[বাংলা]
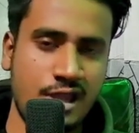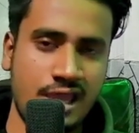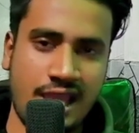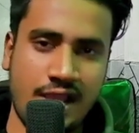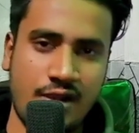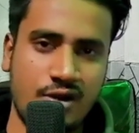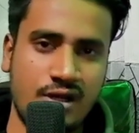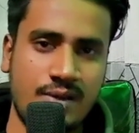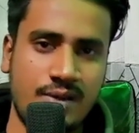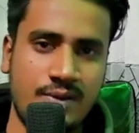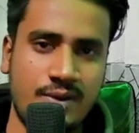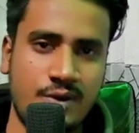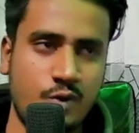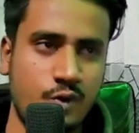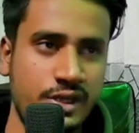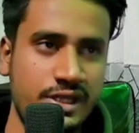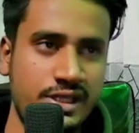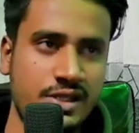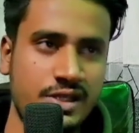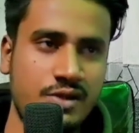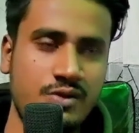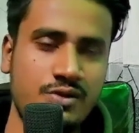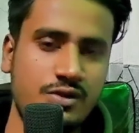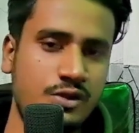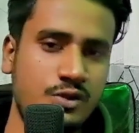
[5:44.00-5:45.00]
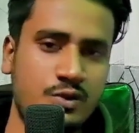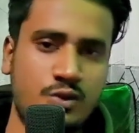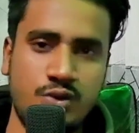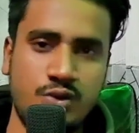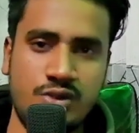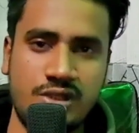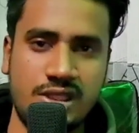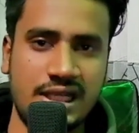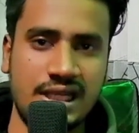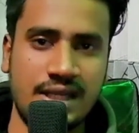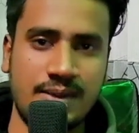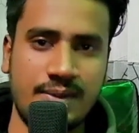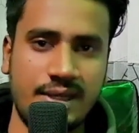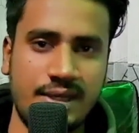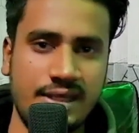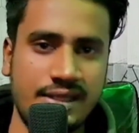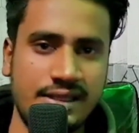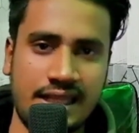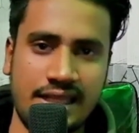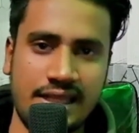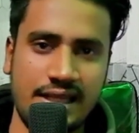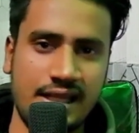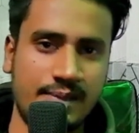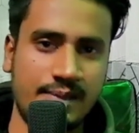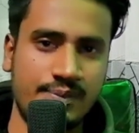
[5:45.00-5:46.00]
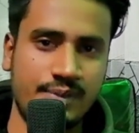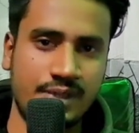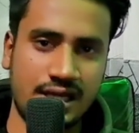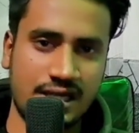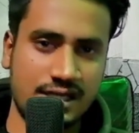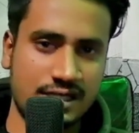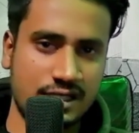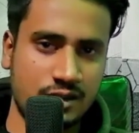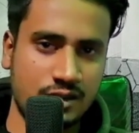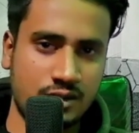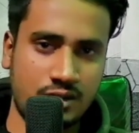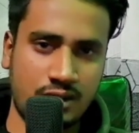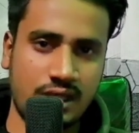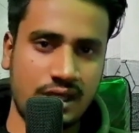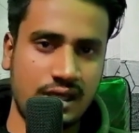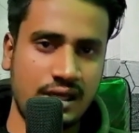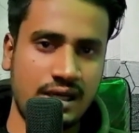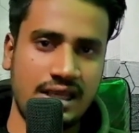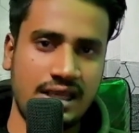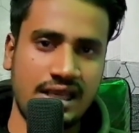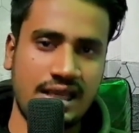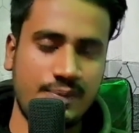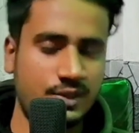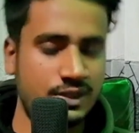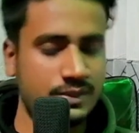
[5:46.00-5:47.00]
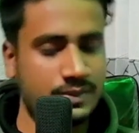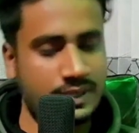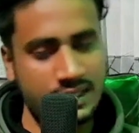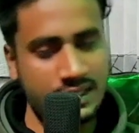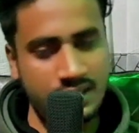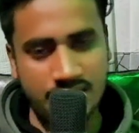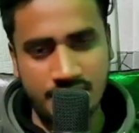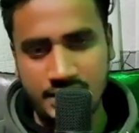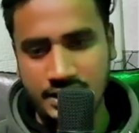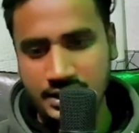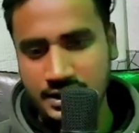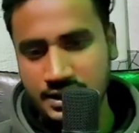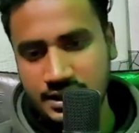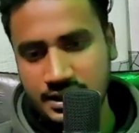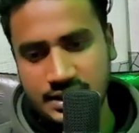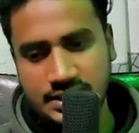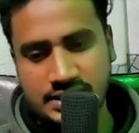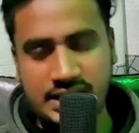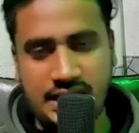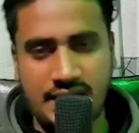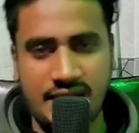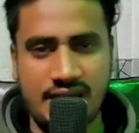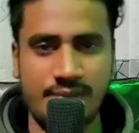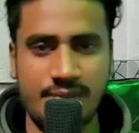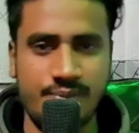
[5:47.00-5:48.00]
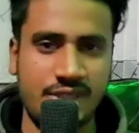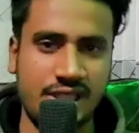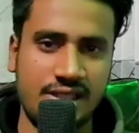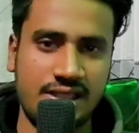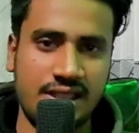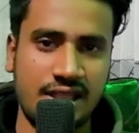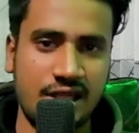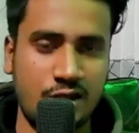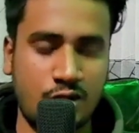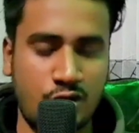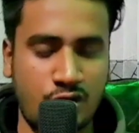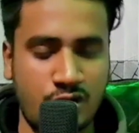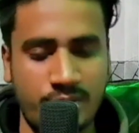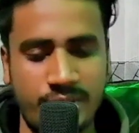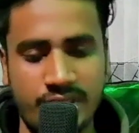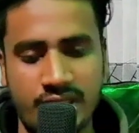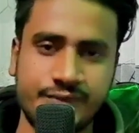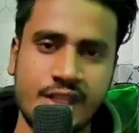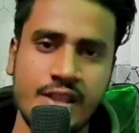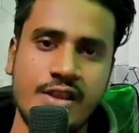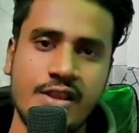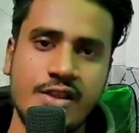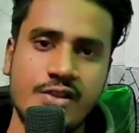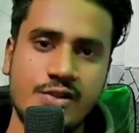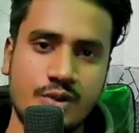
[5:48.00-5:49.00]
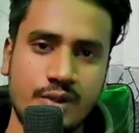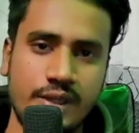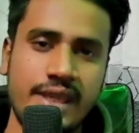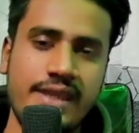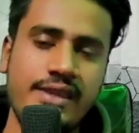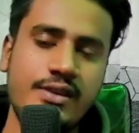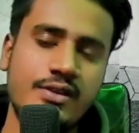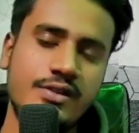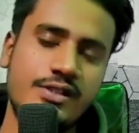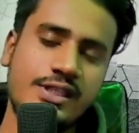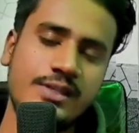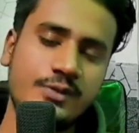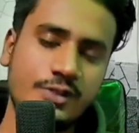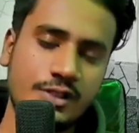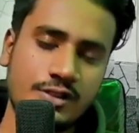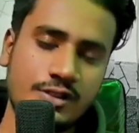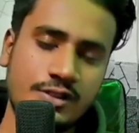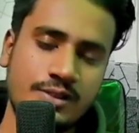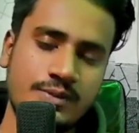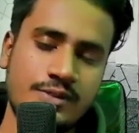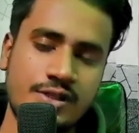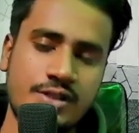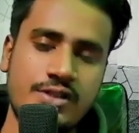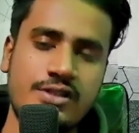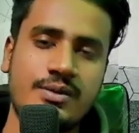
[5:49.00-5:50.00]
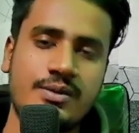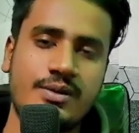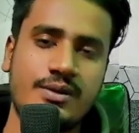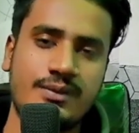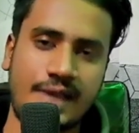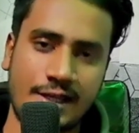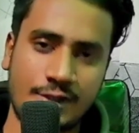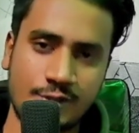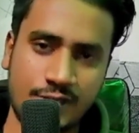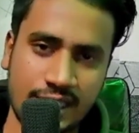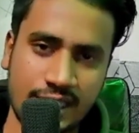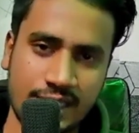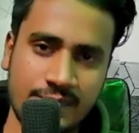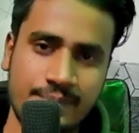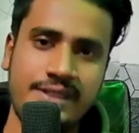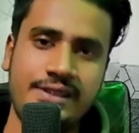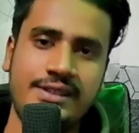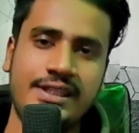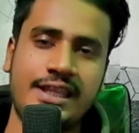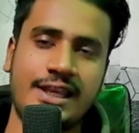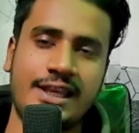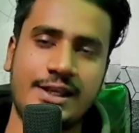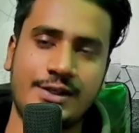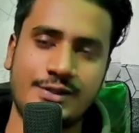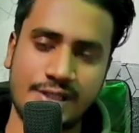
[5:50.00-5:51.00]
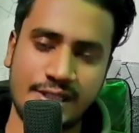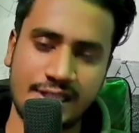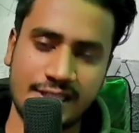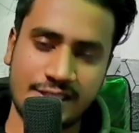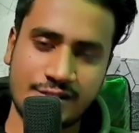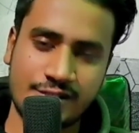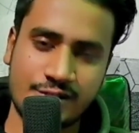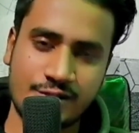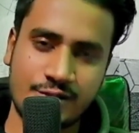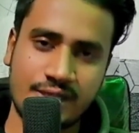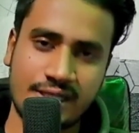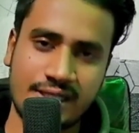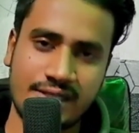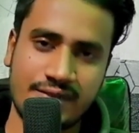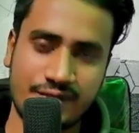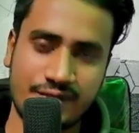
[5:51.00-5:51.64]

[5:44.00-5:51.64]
এখন আবার ওইটাও যদি খুঁজতে না পারেন তাহলে আপনার আসার দরকার নেই আপনি ভাই যান আপনার দ্বারাই হবে না সো এই হচ্ছে মূলত বিষয় সবাই ভালো থাকবেন দেখা হচ্ছে নেক্সট কোনো একটা